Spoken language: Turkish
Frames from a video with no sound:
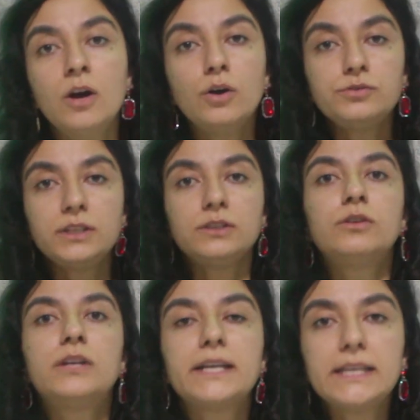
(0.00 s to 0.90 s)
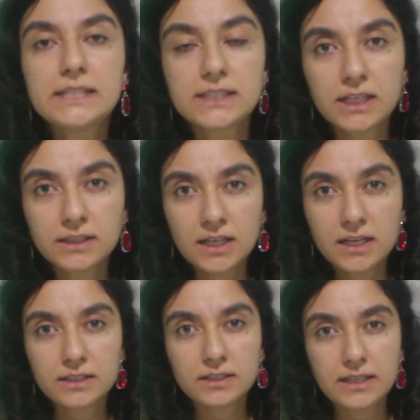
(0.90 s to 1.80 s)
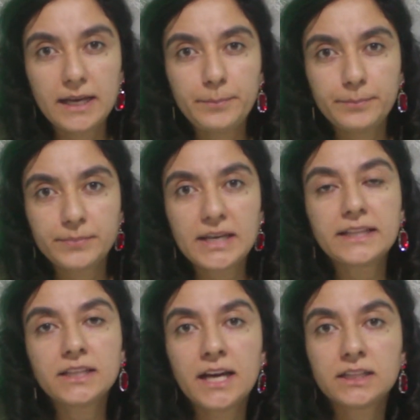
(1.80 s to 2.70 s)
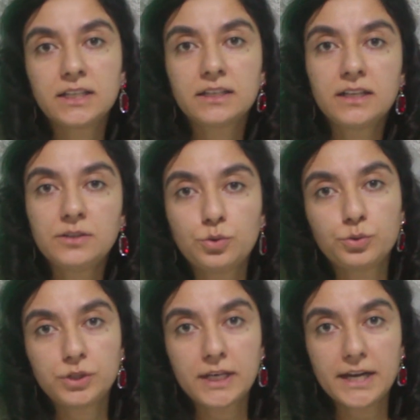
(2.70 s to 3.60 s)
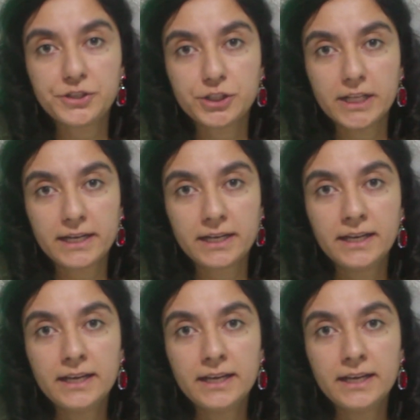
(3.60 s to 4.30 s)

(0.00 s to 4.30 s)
Öncelikli olarak insanlar hep kendi hayatlarından çok şikayetçiler.